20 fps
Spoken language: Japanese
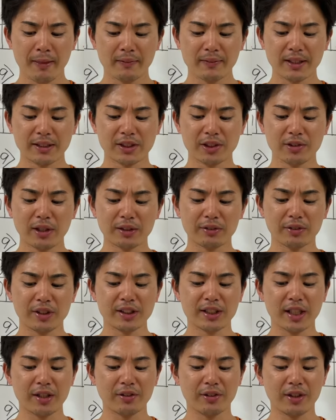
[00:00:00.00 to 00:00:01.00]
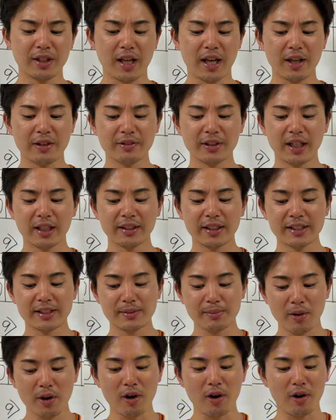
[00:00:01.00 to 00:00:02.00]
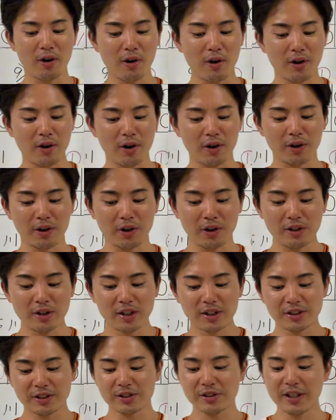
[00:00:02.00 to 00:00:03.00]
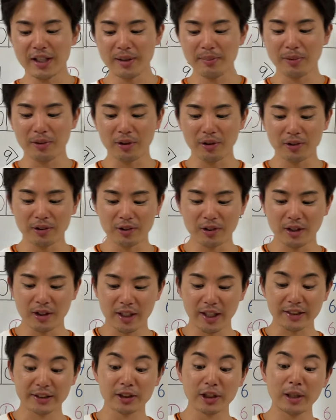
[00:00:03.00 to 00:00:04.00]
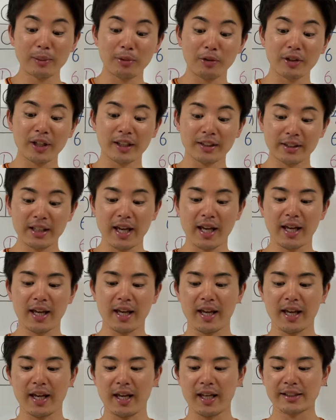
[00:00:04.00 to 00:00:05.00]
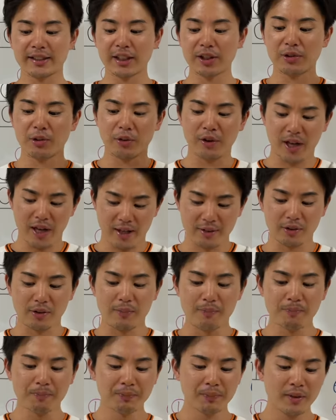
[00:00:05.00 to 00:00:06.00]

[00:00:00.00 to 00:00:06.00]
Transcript: で、ツーアウト2、3塁でヘルナンデスも、おー、3ボール、あ、3ボールになって、えー、申告権へと。